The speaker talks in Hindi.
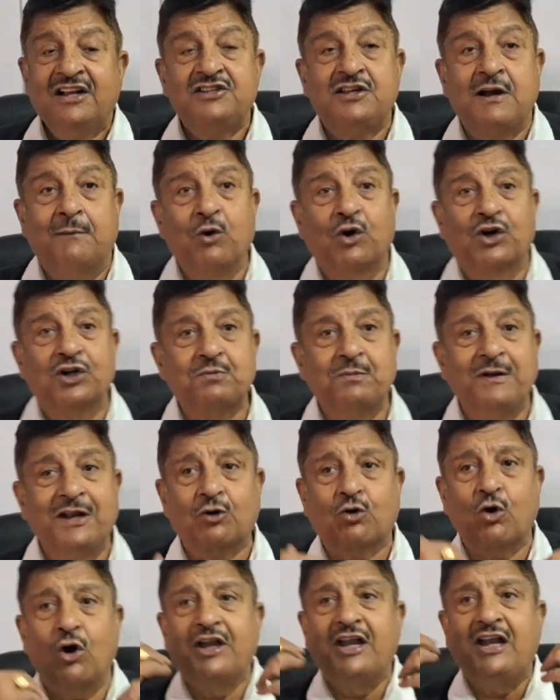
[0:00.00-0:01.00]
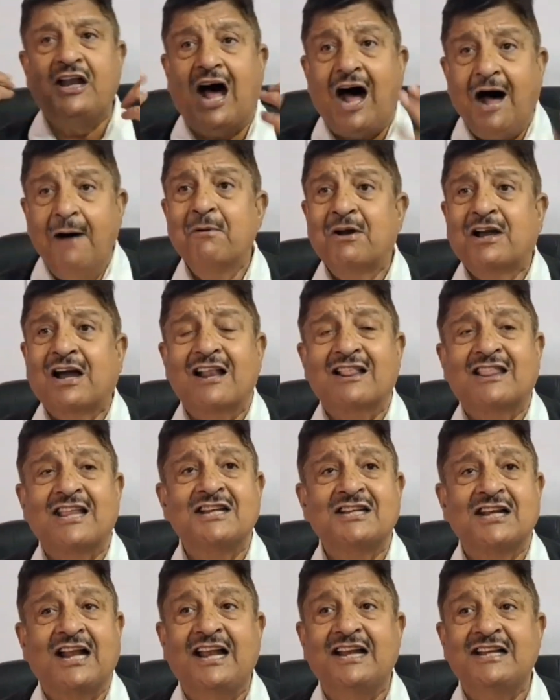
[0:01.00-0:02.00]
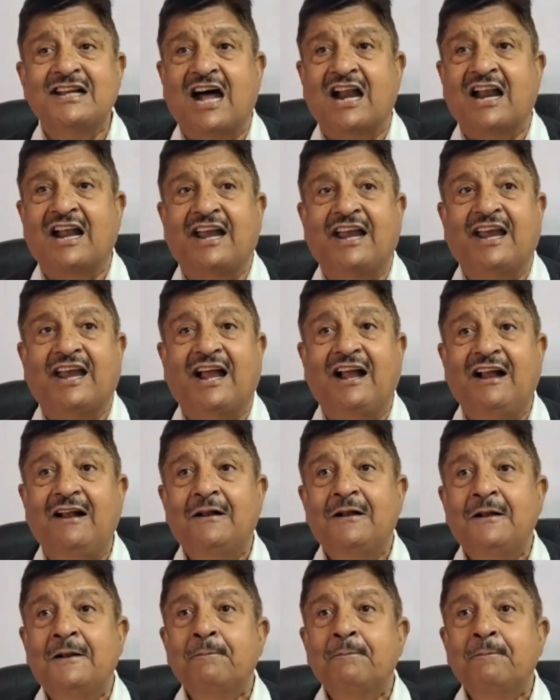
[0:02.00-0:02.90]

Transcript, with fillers: जम्मू कश्मीर को नीलाम करते चले जा रहे हैं